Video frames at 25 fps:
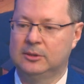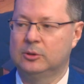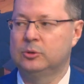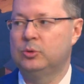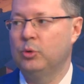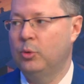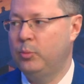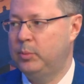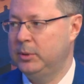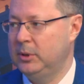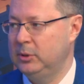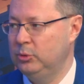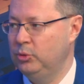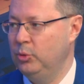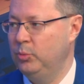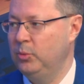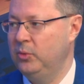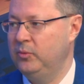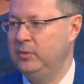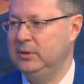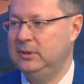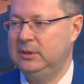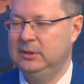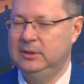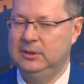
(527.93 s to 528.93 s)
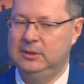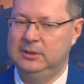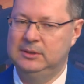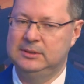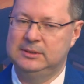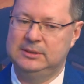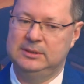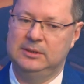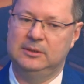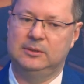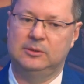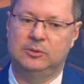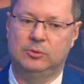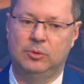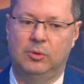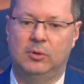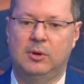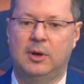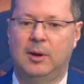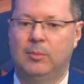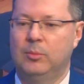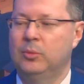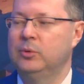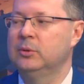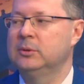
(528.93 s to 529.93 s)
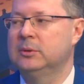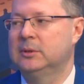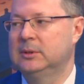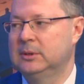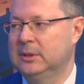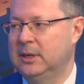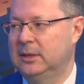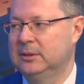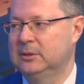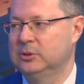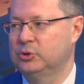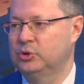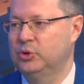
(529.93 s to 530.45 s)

кто придумывает, и те, кто кому это надо,